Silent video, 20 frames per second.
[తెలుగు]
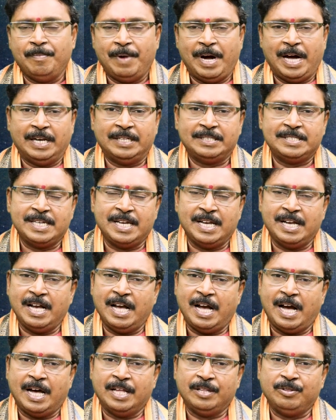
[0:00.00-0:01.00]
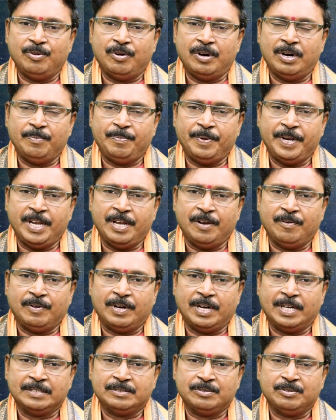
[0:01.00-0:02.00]
మానసికంగా ఆందోళన పెరిగే
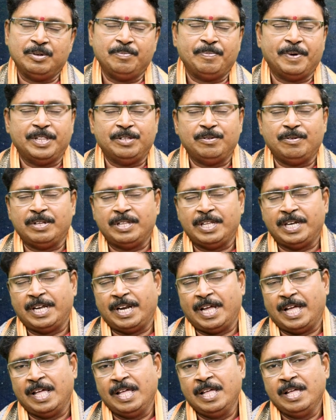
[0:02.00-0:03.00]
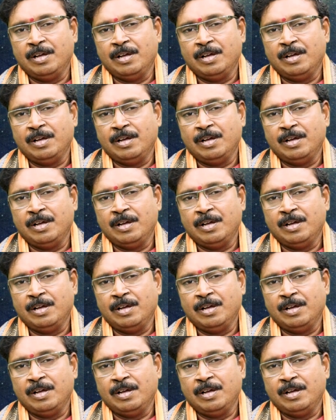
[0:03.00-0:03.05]
అవకాశం ఉంది బంధువుల దగ్గర